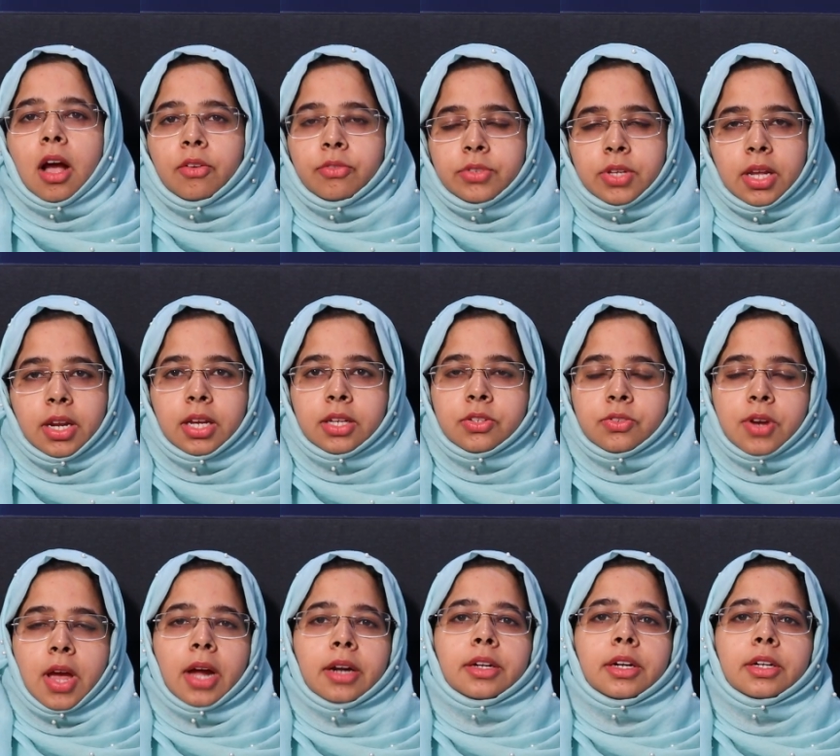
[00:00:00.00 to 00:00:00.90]
ఉన్న దగ్గర
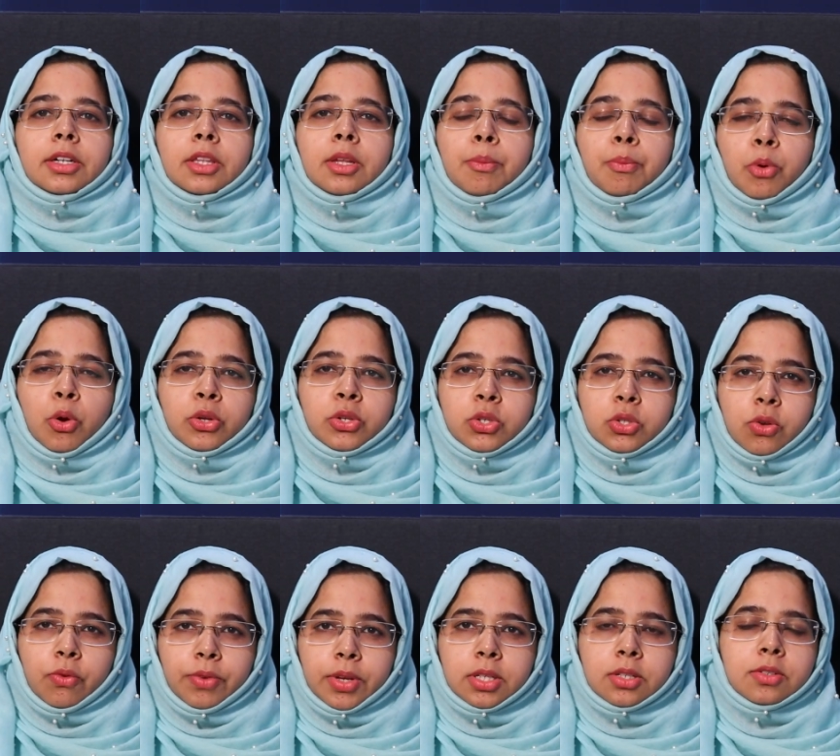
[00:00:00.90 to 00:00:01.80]

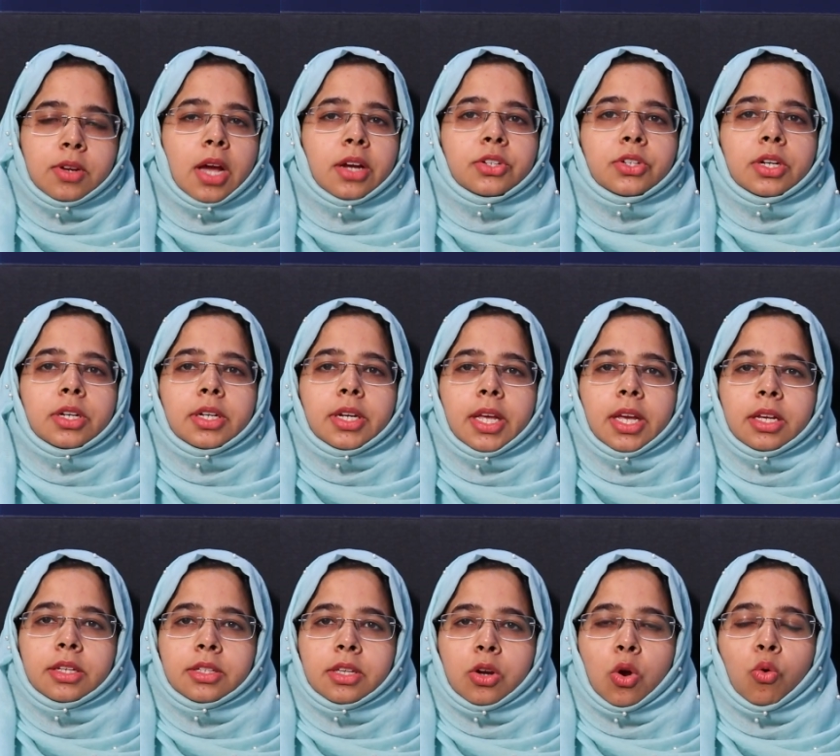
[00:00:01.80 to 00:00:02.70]
ట్రాన్స్ప్లాంట్ చేస్తారు
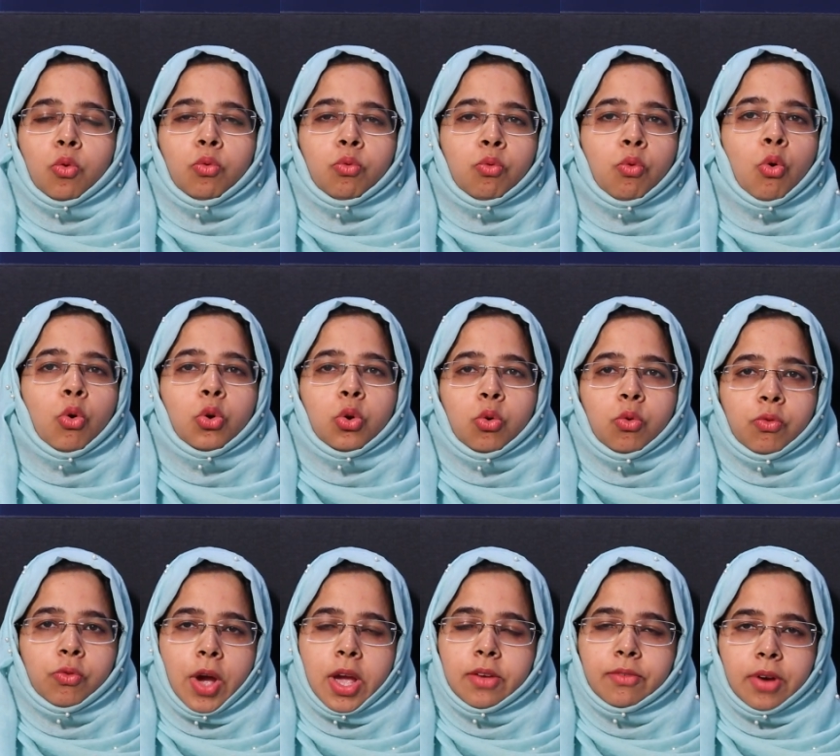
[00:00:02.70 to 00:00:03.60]
చిన్న చిన్న
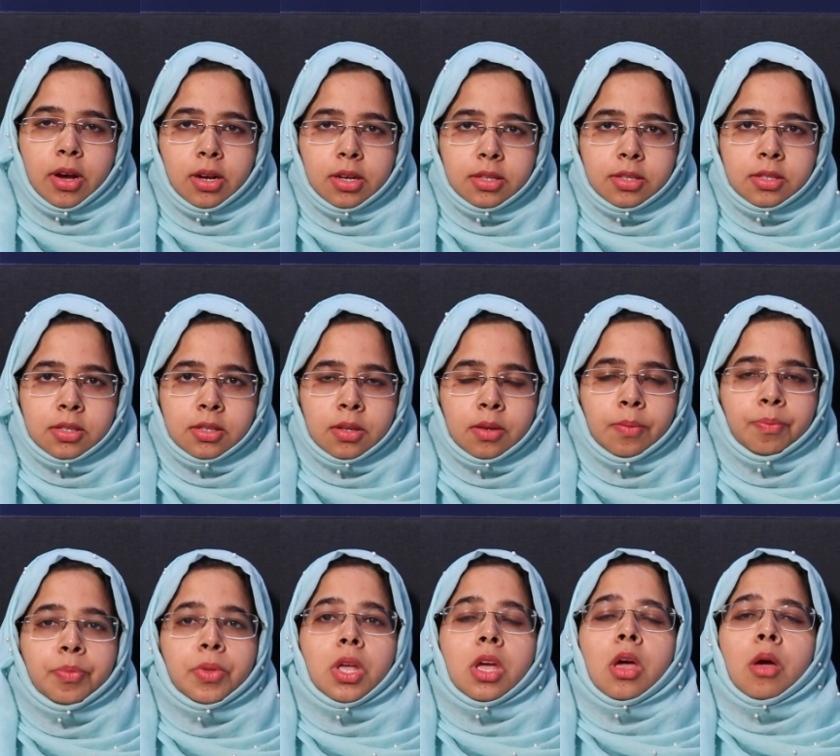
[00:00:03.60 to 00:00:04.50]
పార్టికల్స్
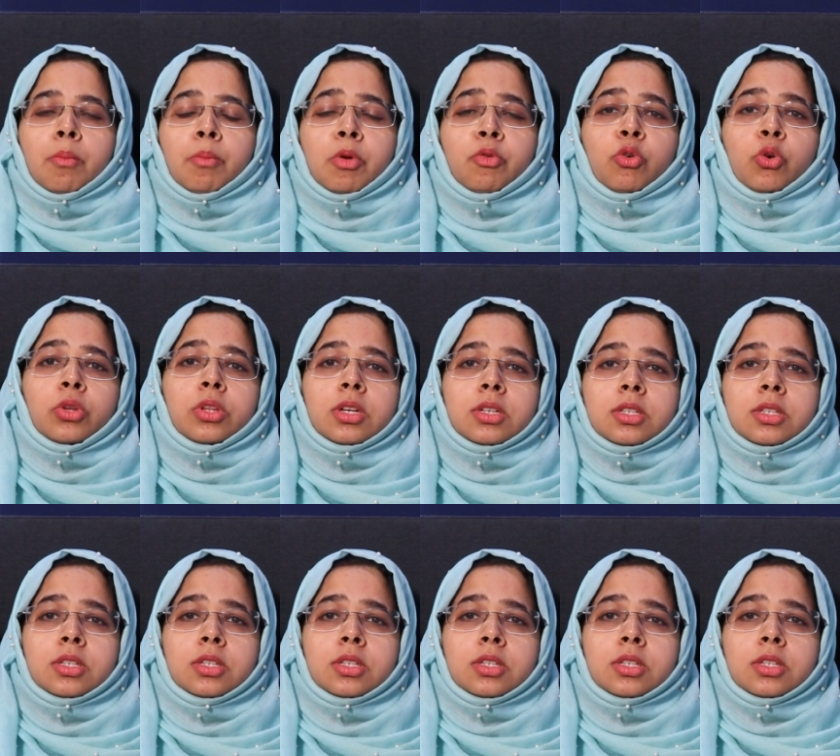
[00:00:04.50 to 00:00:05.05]
గ్రాఫ్స్ ని